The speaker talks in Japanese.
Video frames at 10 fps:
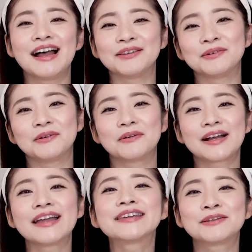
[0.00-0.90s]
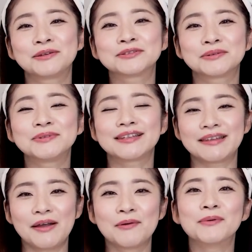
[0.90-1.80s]
あの、会見の様子を見て
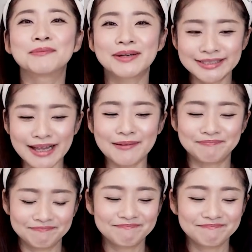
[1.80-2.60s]
て思いました。